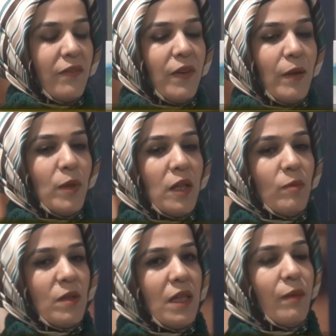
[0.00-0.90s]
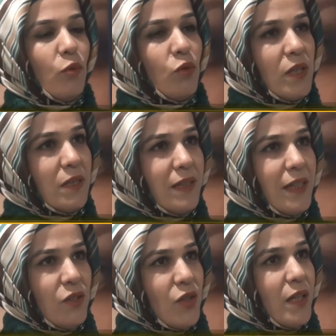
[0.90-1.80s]
Fabrikamız 2010 yılında
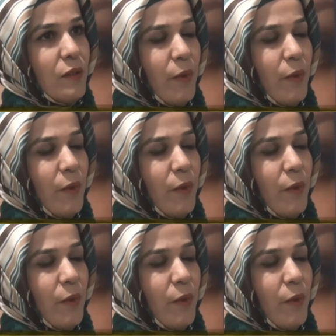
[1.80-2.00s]
inşaatı